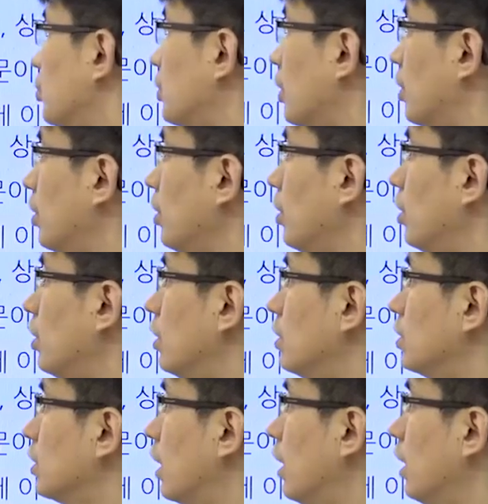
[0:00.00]
보세요.
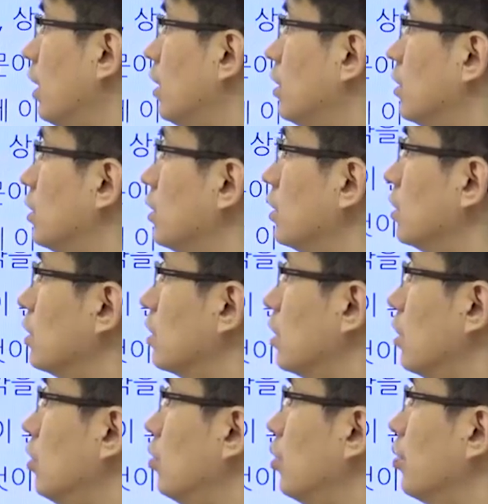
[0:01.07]
자,
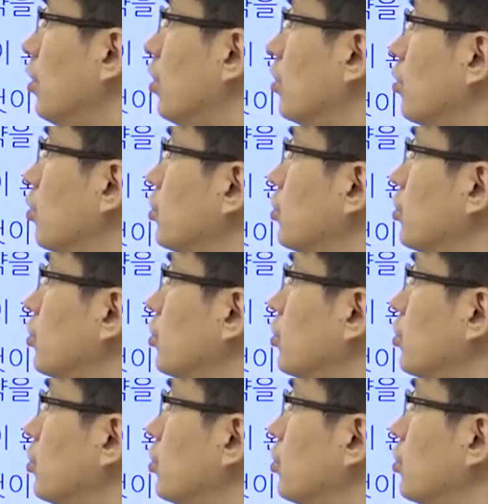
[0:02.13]
예를 보면